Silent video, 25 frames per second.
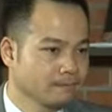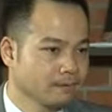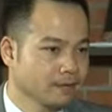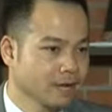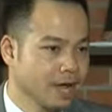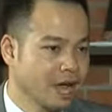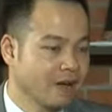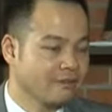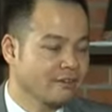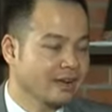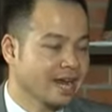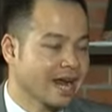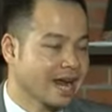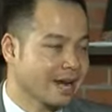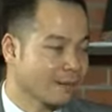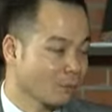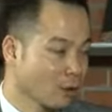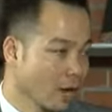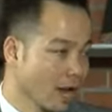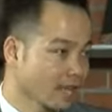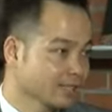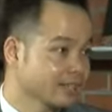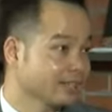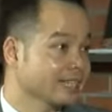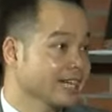Havina là một
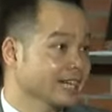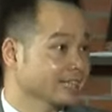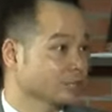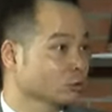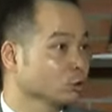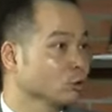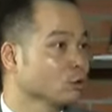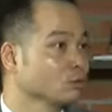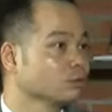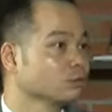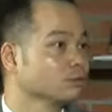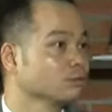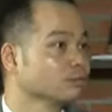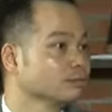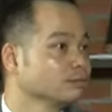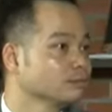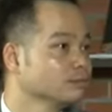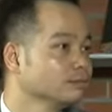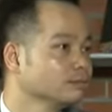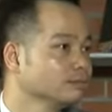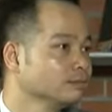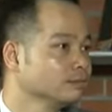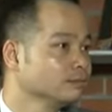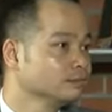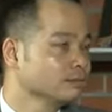hệ sinh thái giáo dục
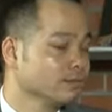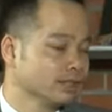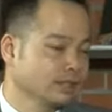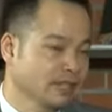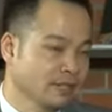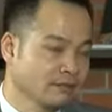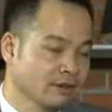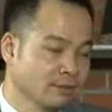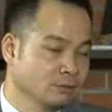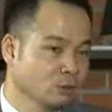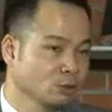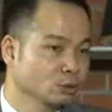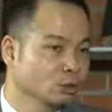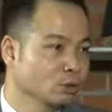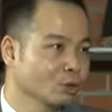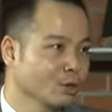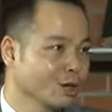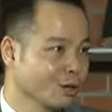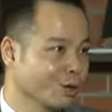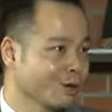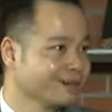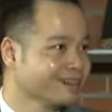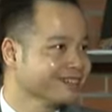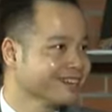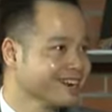và sản phẩm của chúng tôi là
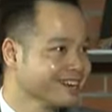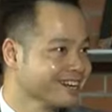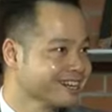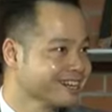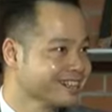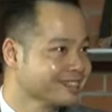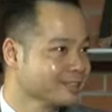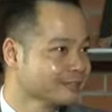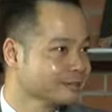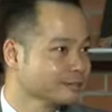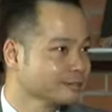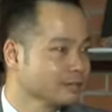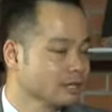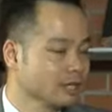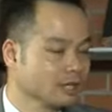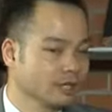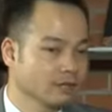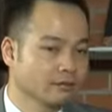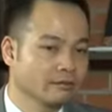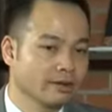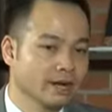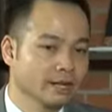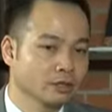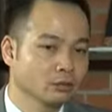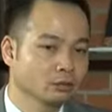con người,
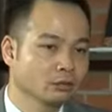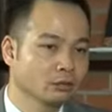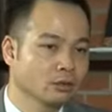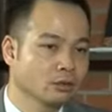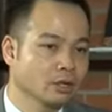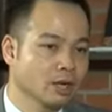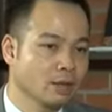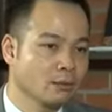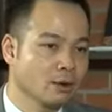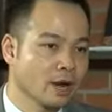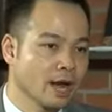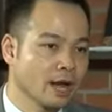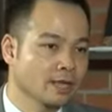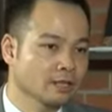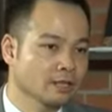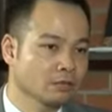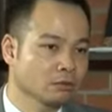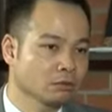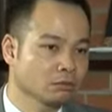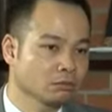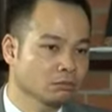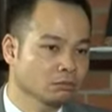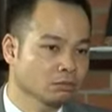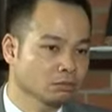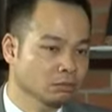và chúng tôi là một hệ giáo
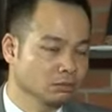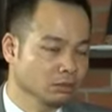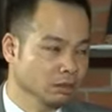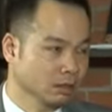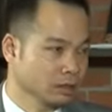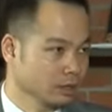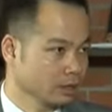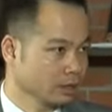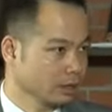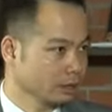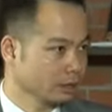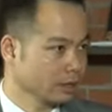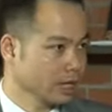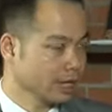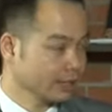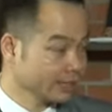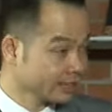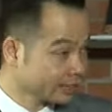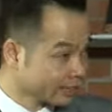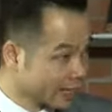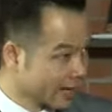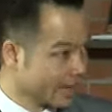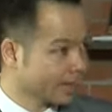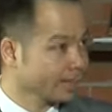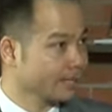dục hệ sinh
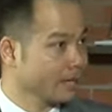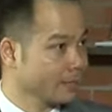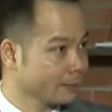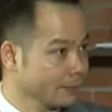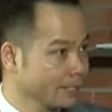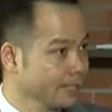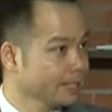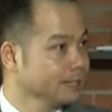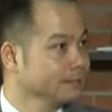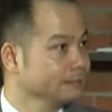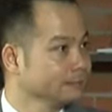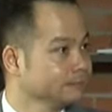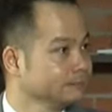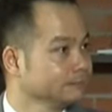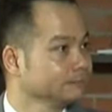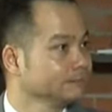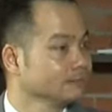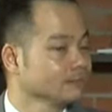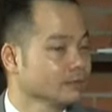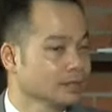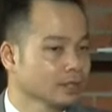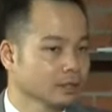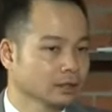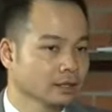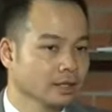thái khép kín,
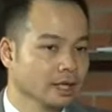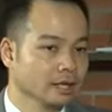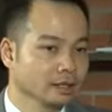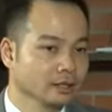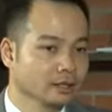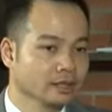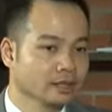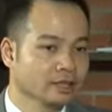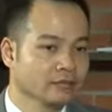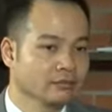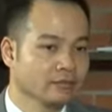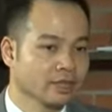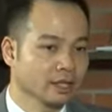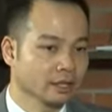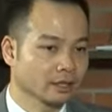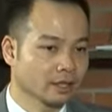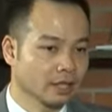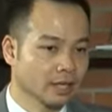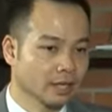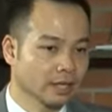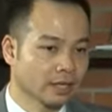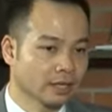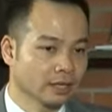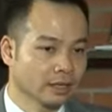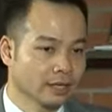tức là từ việc
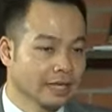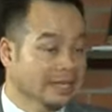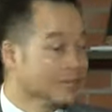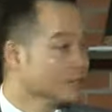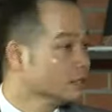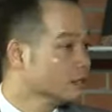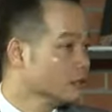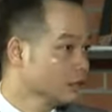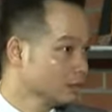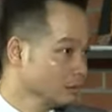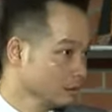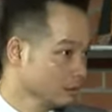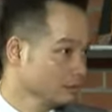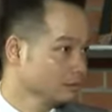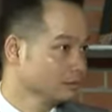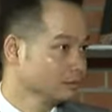là định hướng